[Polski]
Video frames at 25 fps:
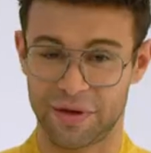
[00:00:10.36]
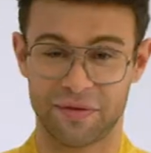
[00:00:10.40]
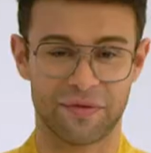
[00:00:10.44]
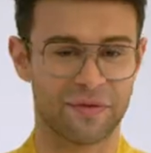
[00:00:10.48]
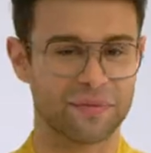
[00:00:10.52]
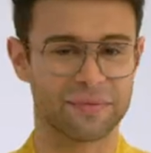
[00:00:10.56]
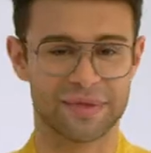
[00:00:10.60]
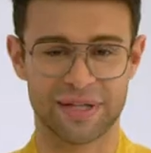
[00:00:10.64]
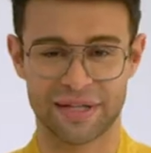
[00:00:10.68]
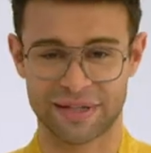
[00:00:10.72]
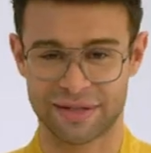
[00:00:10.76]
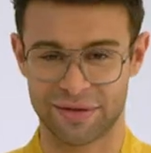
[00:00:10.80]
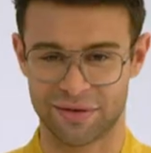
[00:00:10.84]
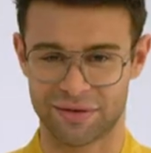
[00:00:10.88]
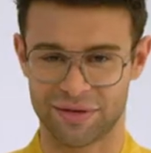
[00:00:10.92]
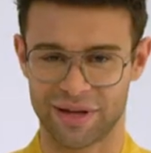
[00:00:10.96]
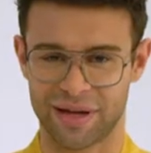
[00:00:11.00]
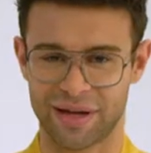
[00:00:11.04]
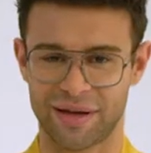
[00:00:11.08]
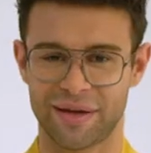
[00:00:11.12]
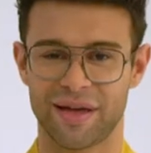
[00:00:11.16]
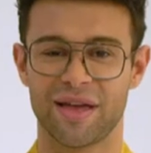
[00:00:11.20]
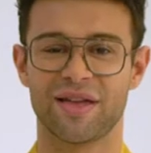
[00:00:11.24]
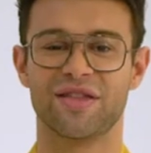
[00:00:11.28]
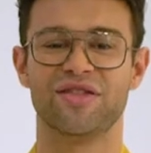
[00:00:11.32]
nowym
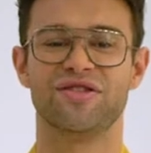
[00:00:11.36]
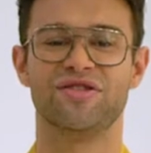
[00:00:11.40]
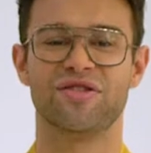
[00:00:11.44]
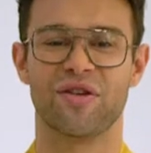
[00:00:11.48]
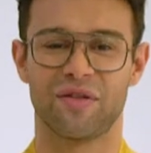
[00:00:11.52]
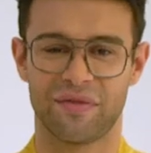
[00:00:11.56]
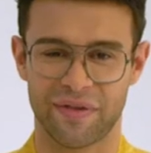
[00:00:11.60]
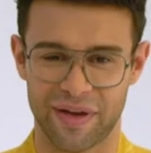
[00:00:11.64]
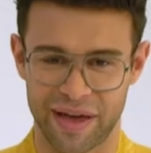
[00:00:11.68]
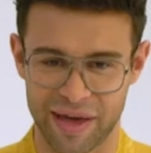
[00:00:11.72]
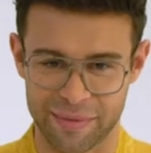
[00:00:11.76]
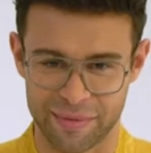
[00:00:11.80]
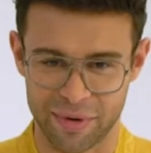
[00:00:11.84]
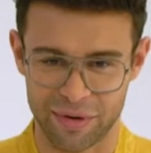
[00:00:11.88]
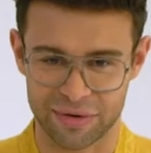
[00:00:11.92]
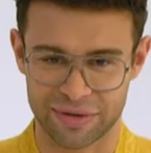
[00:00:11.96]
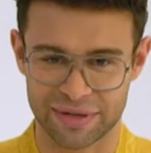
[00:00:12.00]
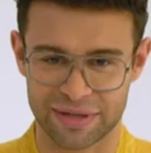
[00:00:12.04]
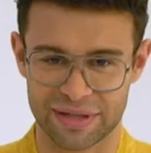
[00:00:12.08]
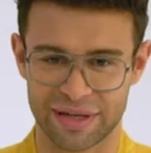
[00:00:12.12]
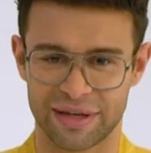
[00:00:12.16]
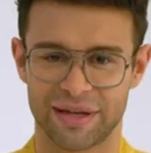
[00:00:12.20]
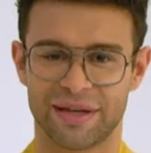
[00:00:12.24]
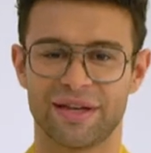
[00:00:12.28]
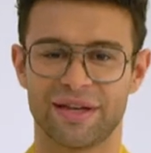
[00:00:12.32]
sezonie nowe emocje,